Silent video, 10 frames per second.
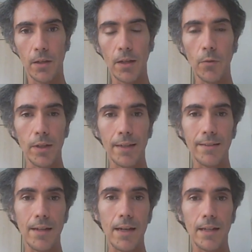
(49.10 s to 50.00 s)
E o que
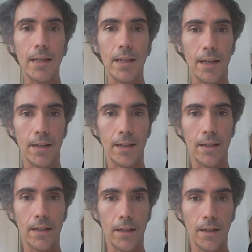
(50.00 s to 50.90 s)
seria
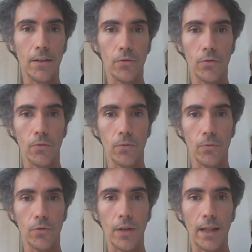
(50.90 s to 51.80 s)
isso
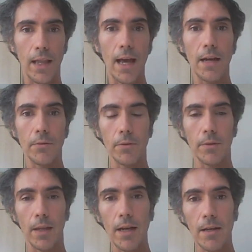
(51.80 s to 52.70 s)
do salário,
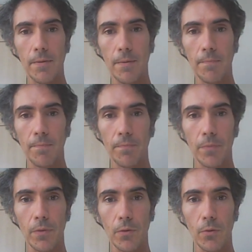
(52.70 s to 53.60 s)
né?
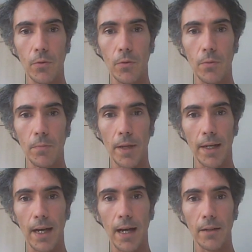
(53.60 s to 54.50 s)
Do
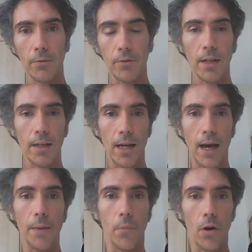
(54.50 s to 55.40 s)
pecado ser
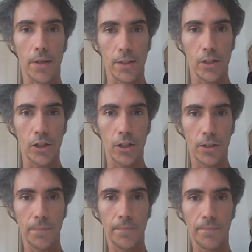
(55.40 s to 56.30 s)
a
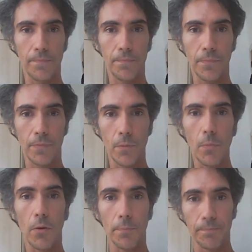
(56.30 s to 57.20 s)
morte?
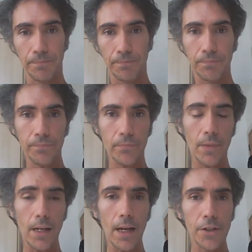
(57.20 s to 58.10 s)
Bom,
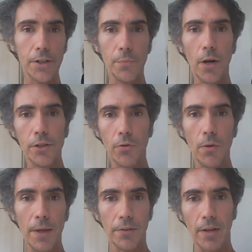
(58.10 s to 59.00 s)
a gente pode
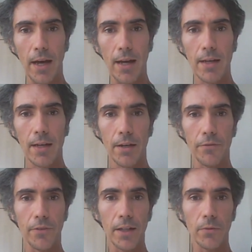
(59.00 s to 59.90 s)
começar
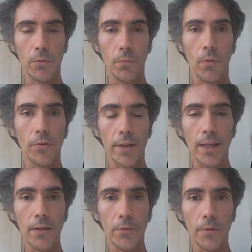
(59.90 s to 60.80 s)
vendo um
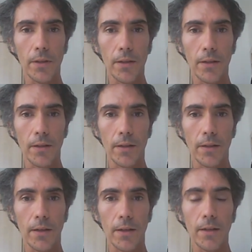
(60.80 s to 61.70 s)
pouquinho em,
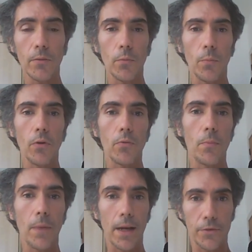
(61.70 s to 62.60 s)
em um
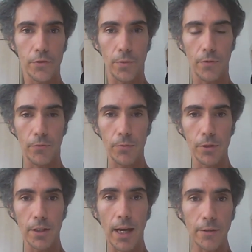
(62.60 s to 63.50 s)
pouco mais de
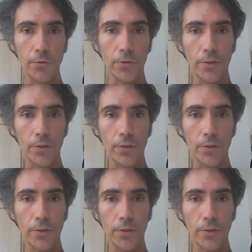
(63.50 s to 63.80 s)
profundidade o